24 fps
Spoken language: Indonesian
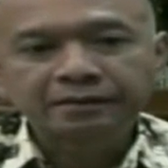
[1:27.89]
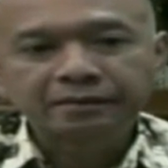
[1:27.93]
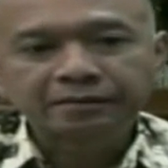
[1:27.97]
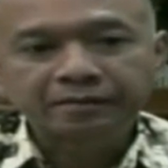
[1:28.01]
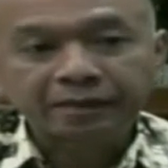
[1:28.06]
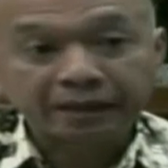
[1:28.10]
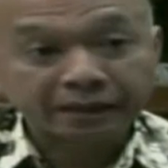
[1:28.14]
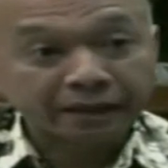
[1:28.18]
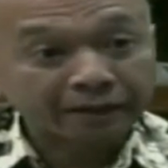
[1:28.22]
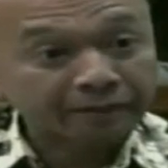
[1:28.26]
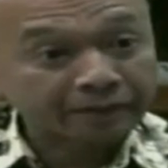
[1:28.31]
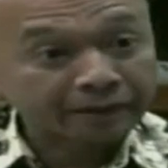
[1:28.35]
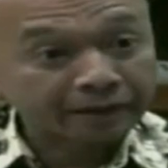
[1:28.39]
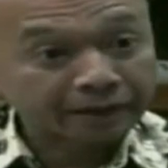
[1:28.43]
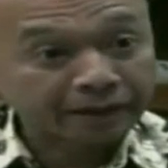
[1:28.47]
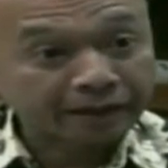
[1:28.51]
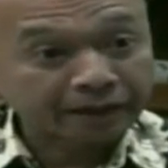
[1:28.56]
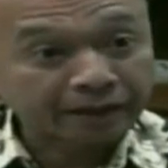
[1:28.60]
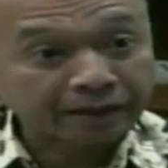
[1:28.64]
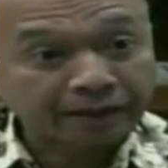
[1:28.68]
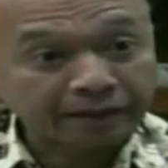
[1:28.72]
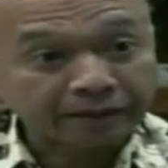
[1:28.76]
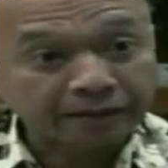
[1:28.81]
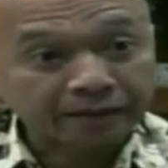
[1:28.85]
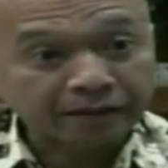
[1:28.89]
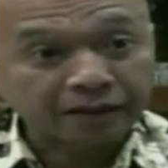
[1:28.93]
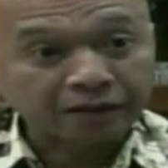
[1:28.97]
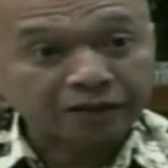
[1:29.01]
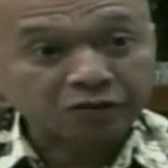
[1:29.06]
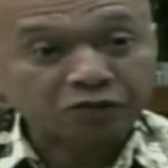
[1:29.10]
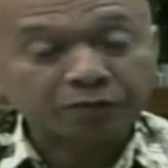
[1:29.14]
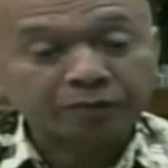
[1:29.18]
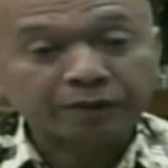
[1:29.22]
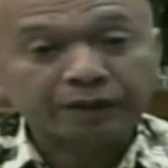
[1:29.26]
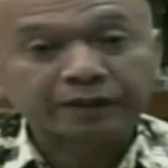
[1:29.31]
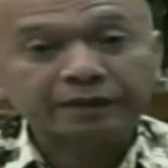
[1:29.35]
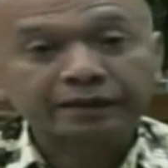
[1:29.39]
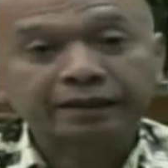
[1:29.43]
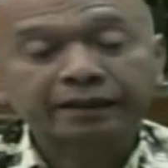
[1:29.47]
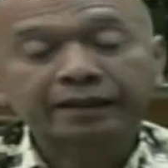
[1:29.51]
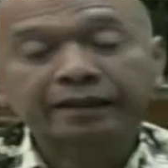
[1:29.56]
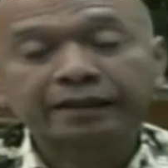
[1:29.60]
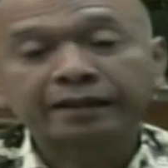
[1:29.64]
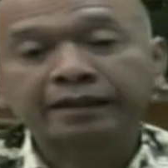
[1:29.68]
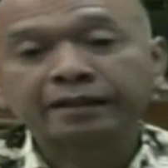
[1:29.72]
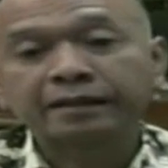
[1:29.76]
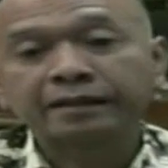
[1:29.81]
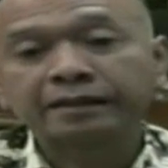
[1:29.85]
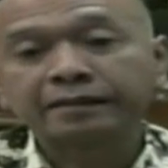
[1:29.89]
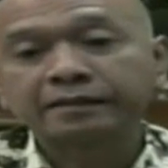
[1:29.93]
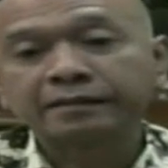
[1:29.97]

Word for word: Pertamina agar supaya